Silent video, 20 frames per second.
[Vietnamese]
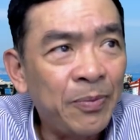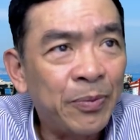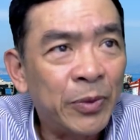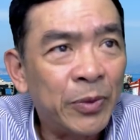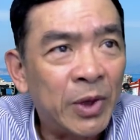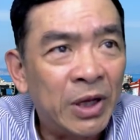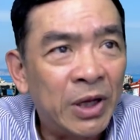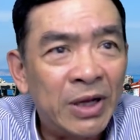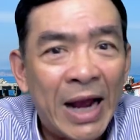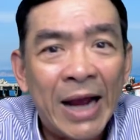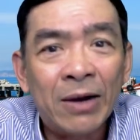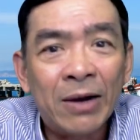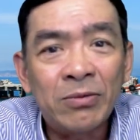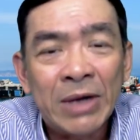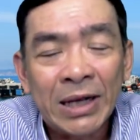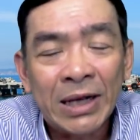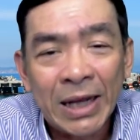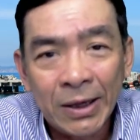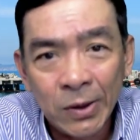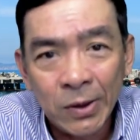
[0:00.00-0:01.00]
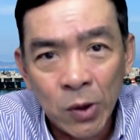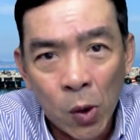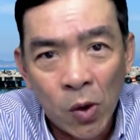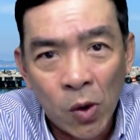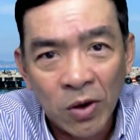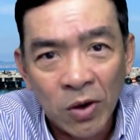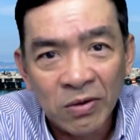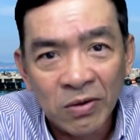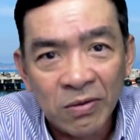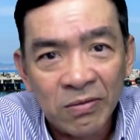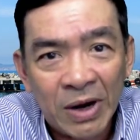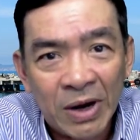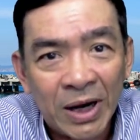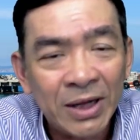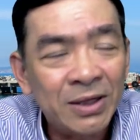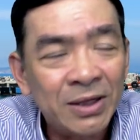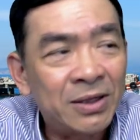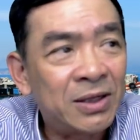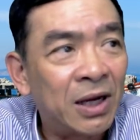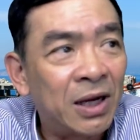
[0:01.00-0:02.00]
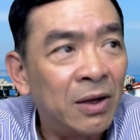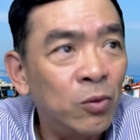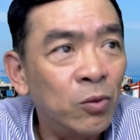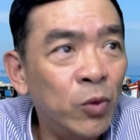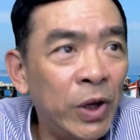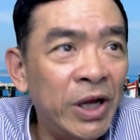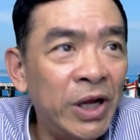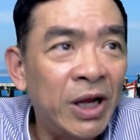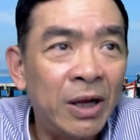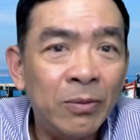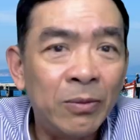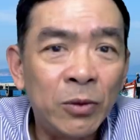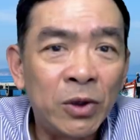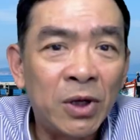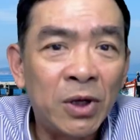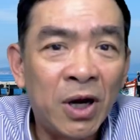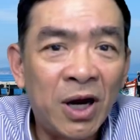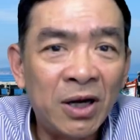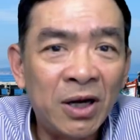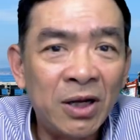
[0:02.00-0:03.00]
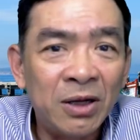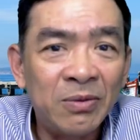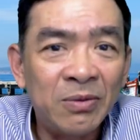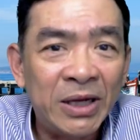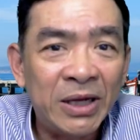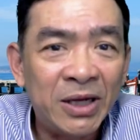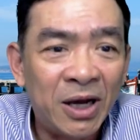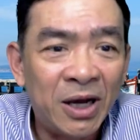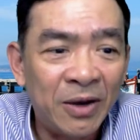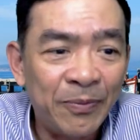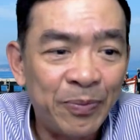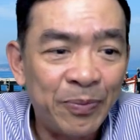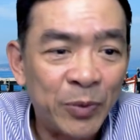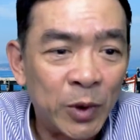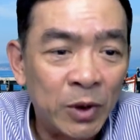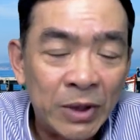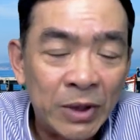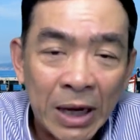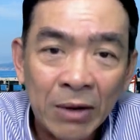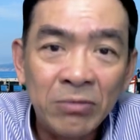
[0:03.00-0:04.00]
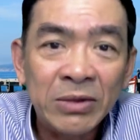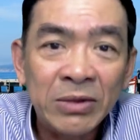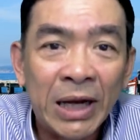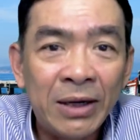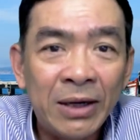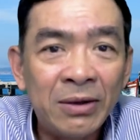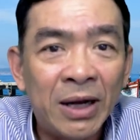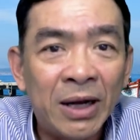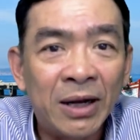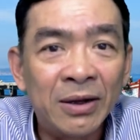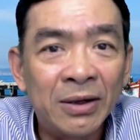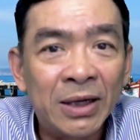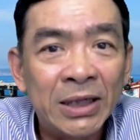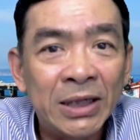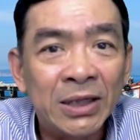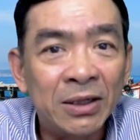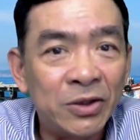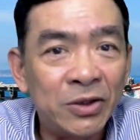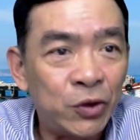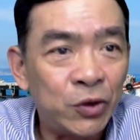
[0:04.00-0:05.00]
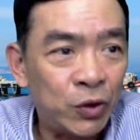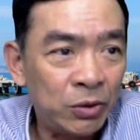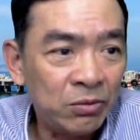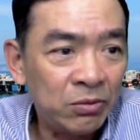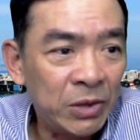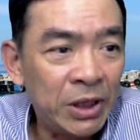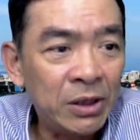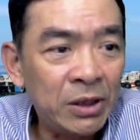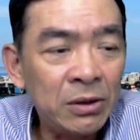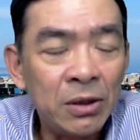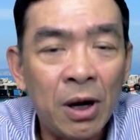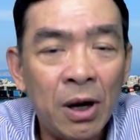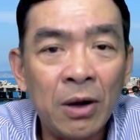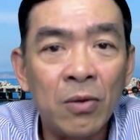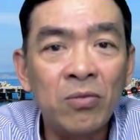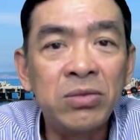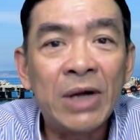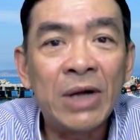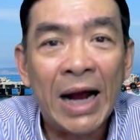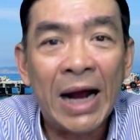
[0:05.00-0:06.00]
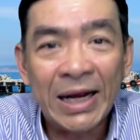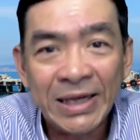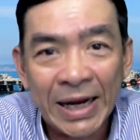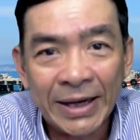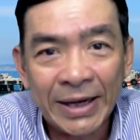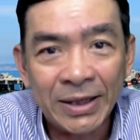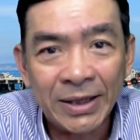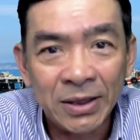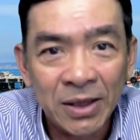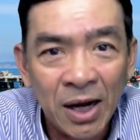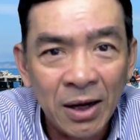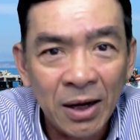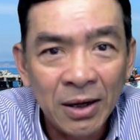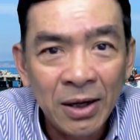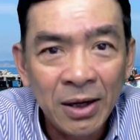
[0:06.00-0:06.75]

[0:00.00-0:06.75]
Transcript: thì ai cũng đã thấy rồi và cái sự nguy hiểm của nó thì bây giờ người ta cũng thấy rằng cái sự chuyển biến nó cũng khá nhanh nữa